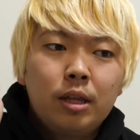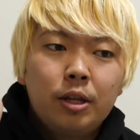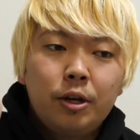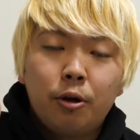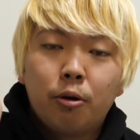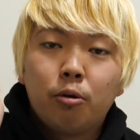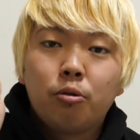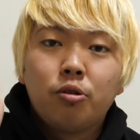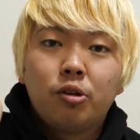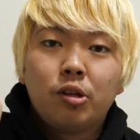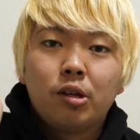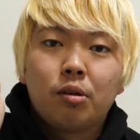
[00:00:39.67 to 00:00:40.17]

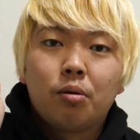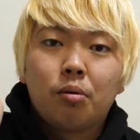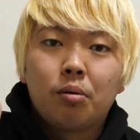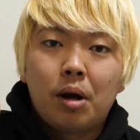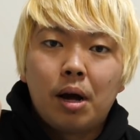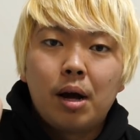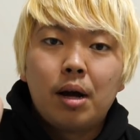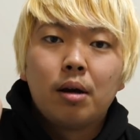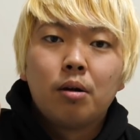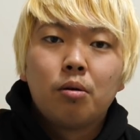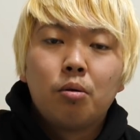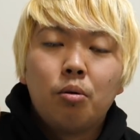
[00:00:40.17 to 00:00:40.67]
緑茶と
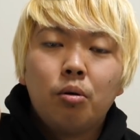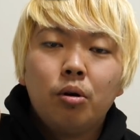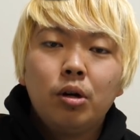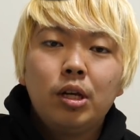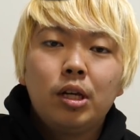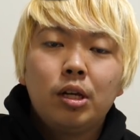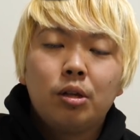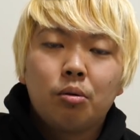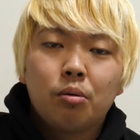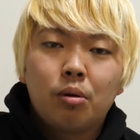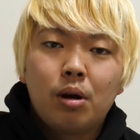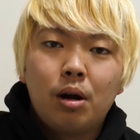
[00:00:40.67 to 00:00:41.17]
か
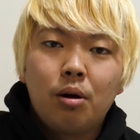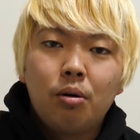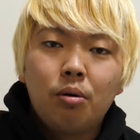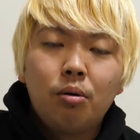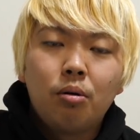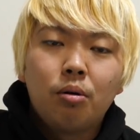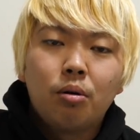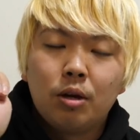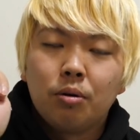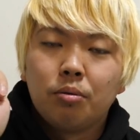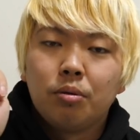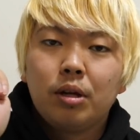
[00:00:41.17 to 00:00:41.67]
コーヒーとか
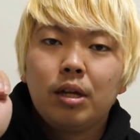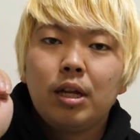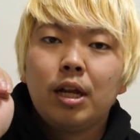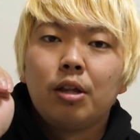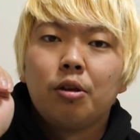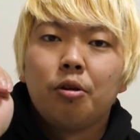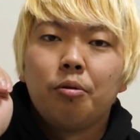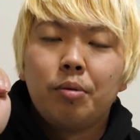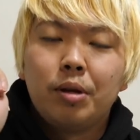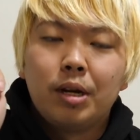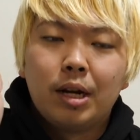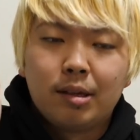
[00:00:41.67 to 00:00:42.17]
を基本的に
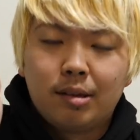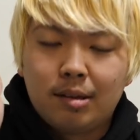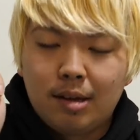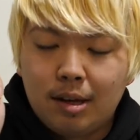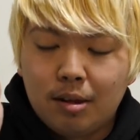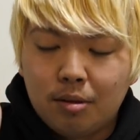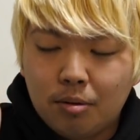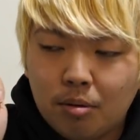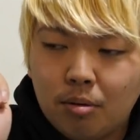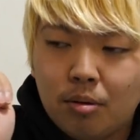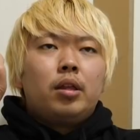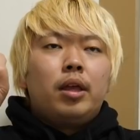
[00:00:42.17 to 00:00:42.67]
は飲みなさ
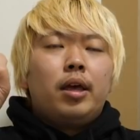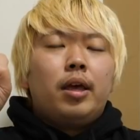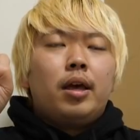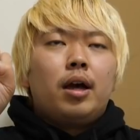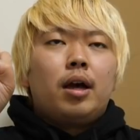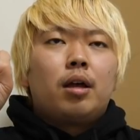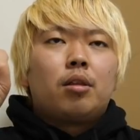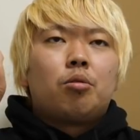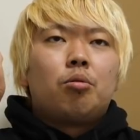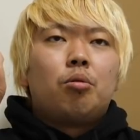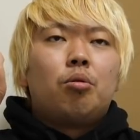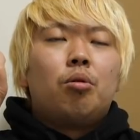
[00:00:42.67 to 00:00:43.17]
いと。
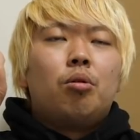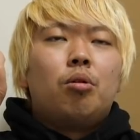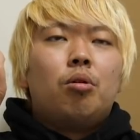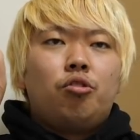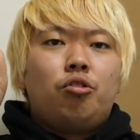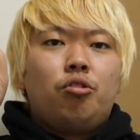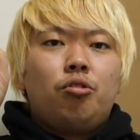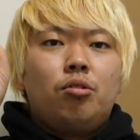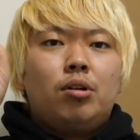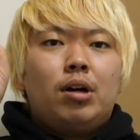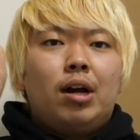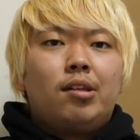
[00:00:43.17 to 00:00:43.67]
で、あと、
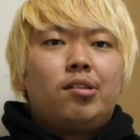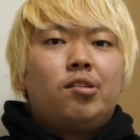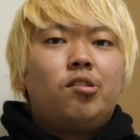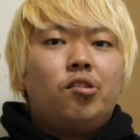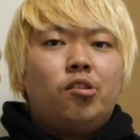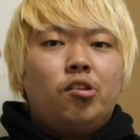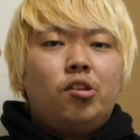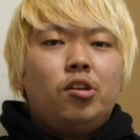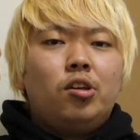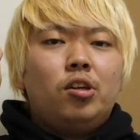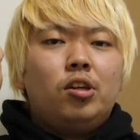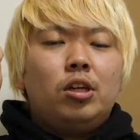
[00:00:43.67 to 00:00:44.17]

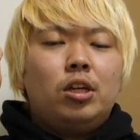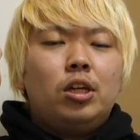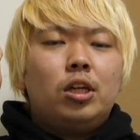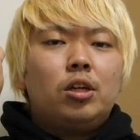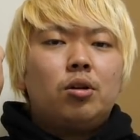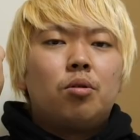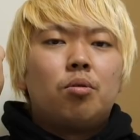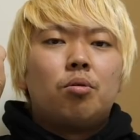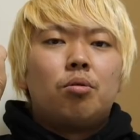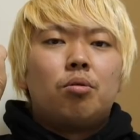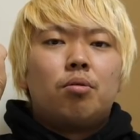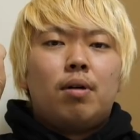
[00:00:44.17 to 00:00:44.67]
18時
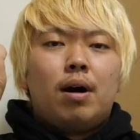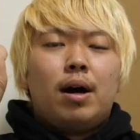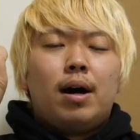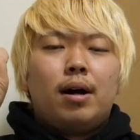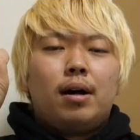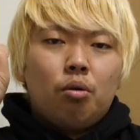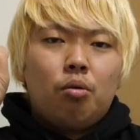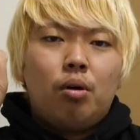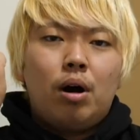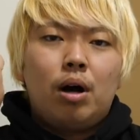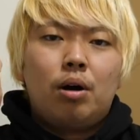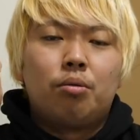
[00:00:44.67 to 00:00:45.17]
以降
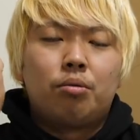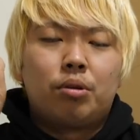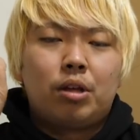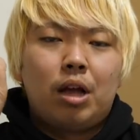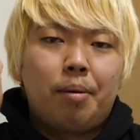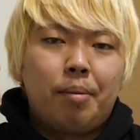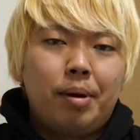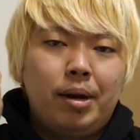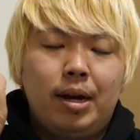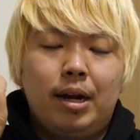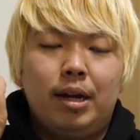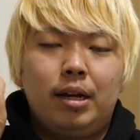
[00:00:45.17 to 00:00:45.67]
はご飯を
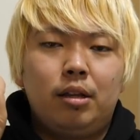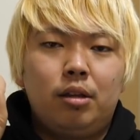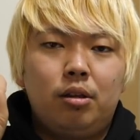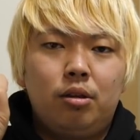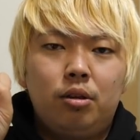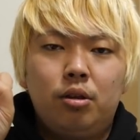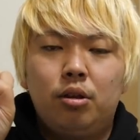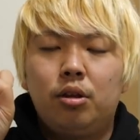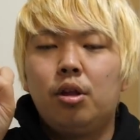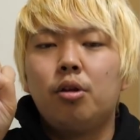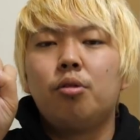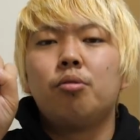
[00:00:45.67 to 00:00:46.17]
食べな
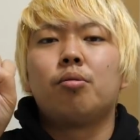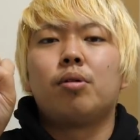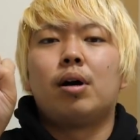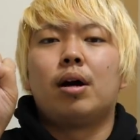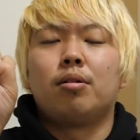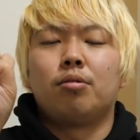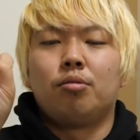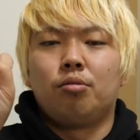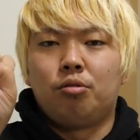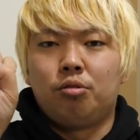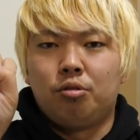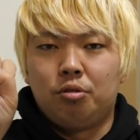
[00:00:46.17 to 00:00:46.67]
いっていうの
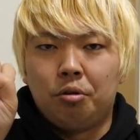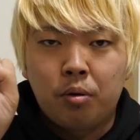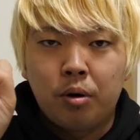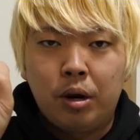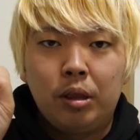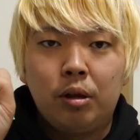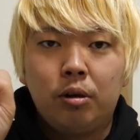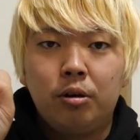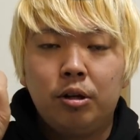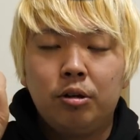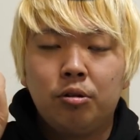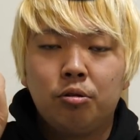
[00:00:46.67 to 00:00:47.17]
があるんですよ。こ
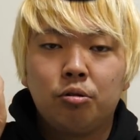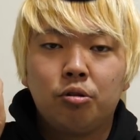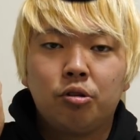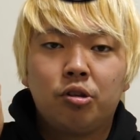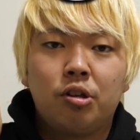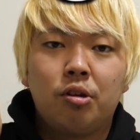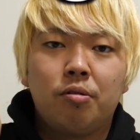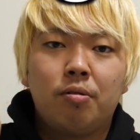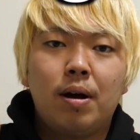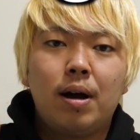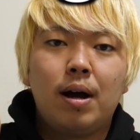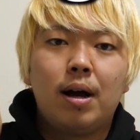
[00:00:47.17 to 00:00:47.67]
れの理由と
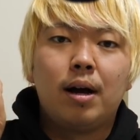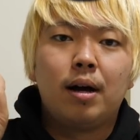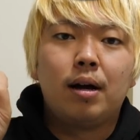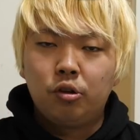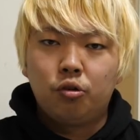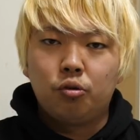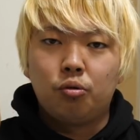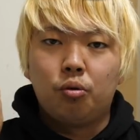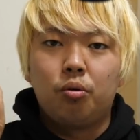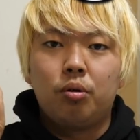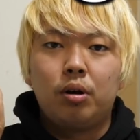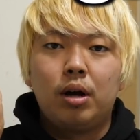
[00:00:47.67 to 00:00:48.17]
しては、
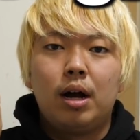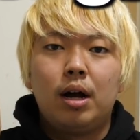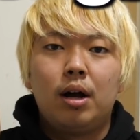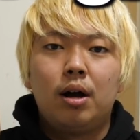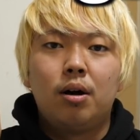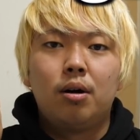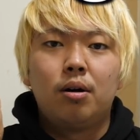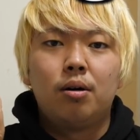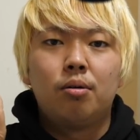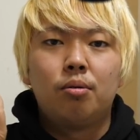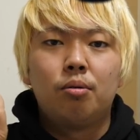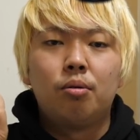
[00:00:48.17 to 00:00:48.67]
消
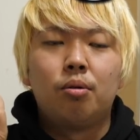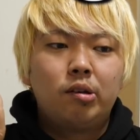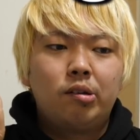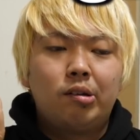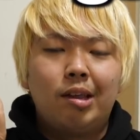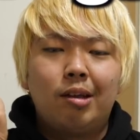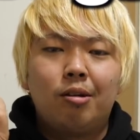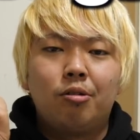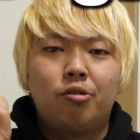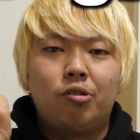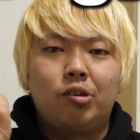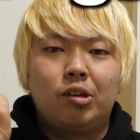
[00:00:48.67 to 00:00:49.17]
化をし
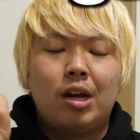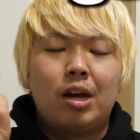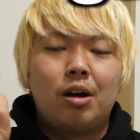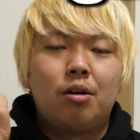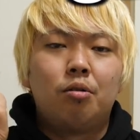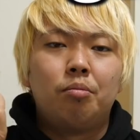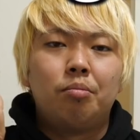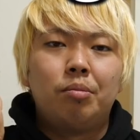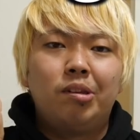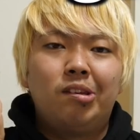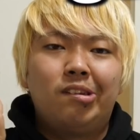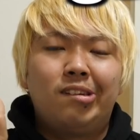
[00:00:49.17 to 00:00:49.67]
てる時
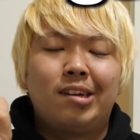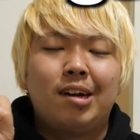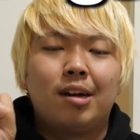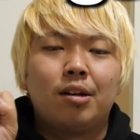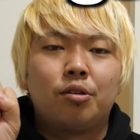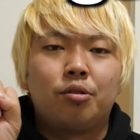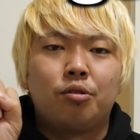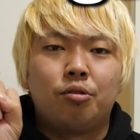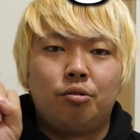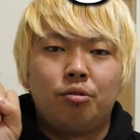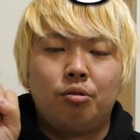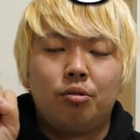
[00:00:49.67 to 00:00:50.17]
間を短
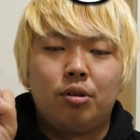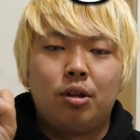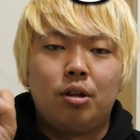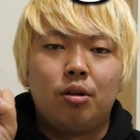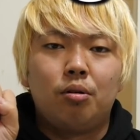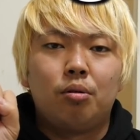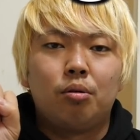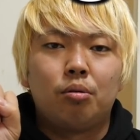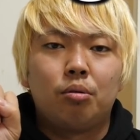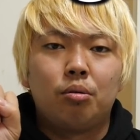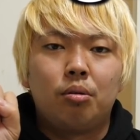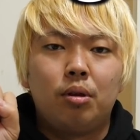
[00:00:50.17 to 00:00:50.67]
くするって
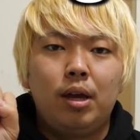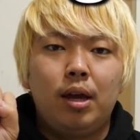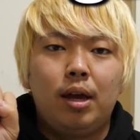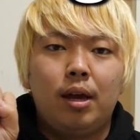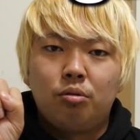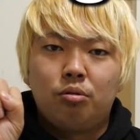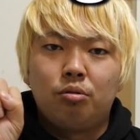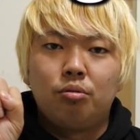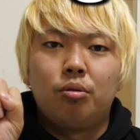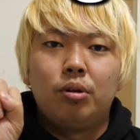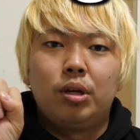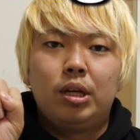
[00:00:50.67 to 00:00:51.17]
いうこと
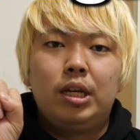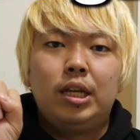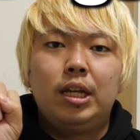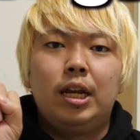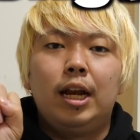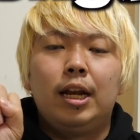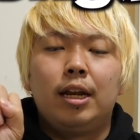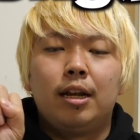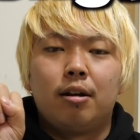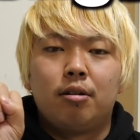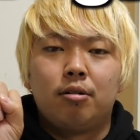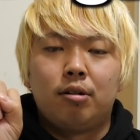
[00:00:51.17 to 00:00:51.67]
で、すごい綺
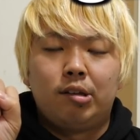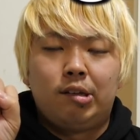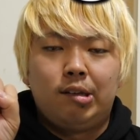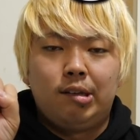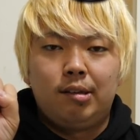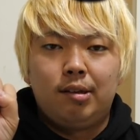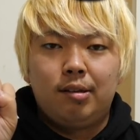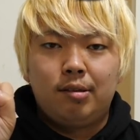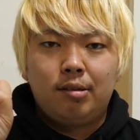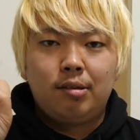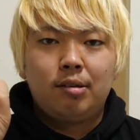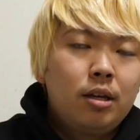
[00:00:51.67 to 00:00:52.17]
麗になるらし
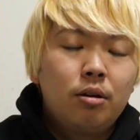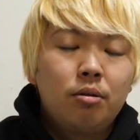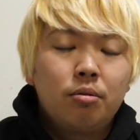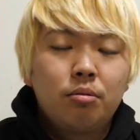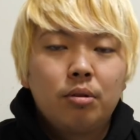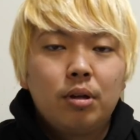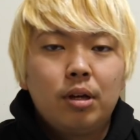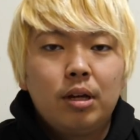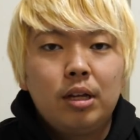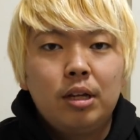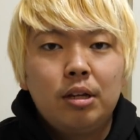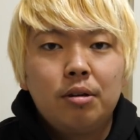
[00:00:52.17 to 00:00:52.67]
いです。基
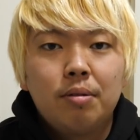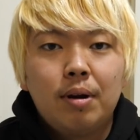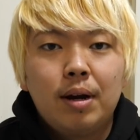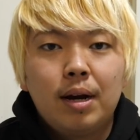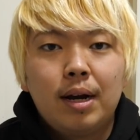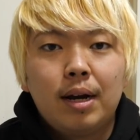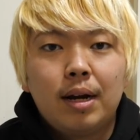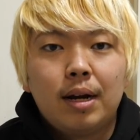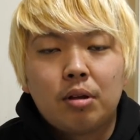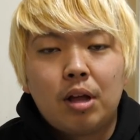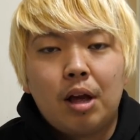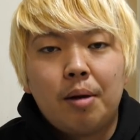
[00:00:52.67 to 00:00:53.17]
本的に
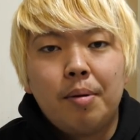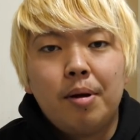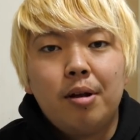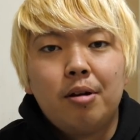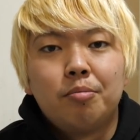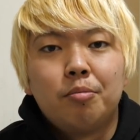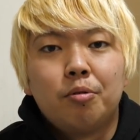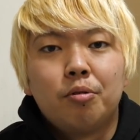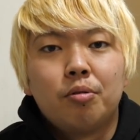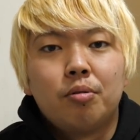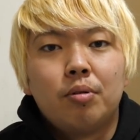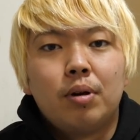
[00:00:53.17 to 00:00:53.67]
は、食べ
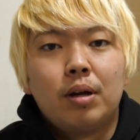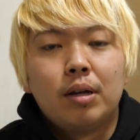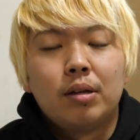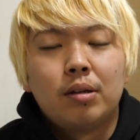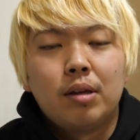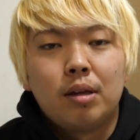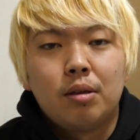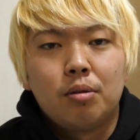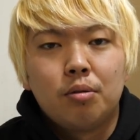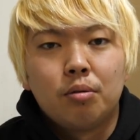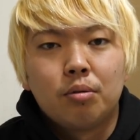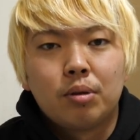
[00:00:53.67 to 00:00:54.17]
るものは、
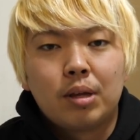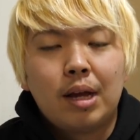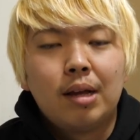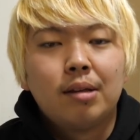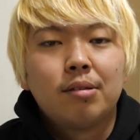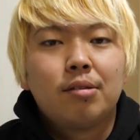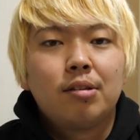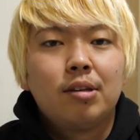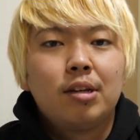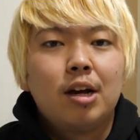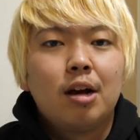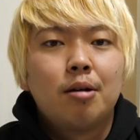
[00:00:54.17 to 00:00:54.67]
えっと、
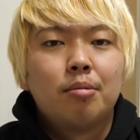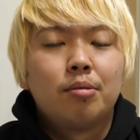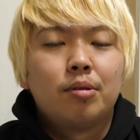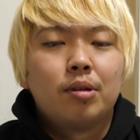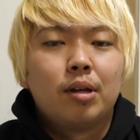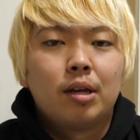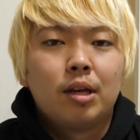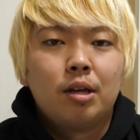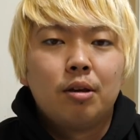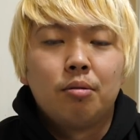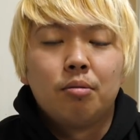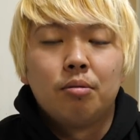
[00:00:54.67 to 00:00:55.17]
炭水化物
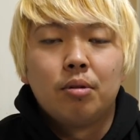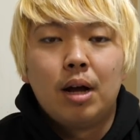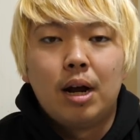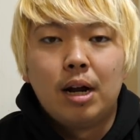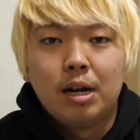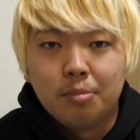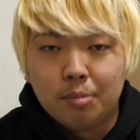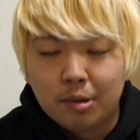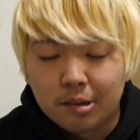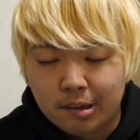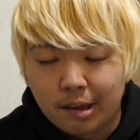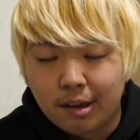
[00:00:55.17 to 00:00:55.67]
は基本
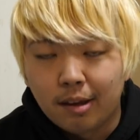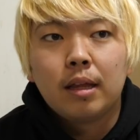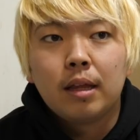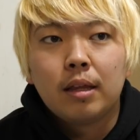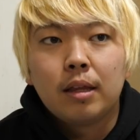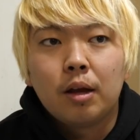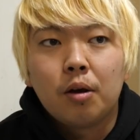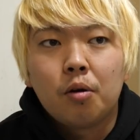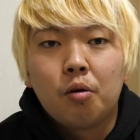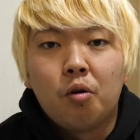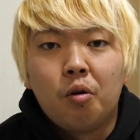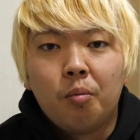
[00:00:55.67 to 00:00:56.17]
ありません。な
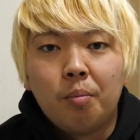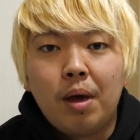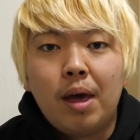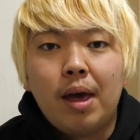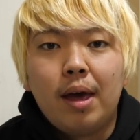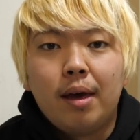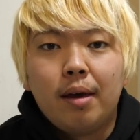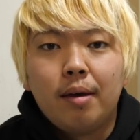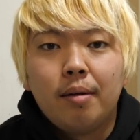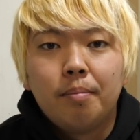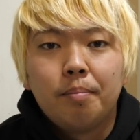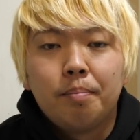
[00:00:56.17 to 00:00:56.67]
んで、
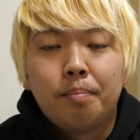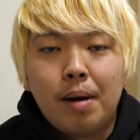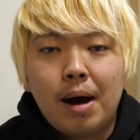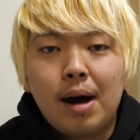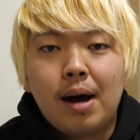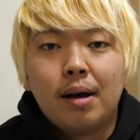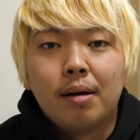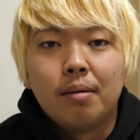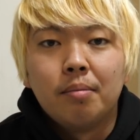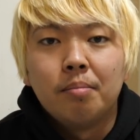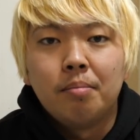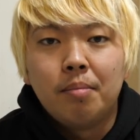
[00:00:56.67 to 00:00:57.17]
米、
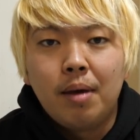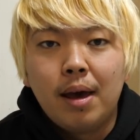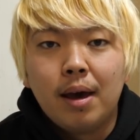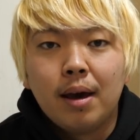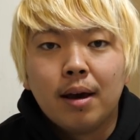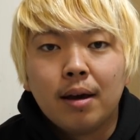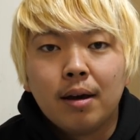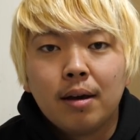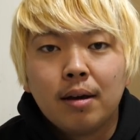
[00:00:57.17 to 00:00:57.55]
パン、麺、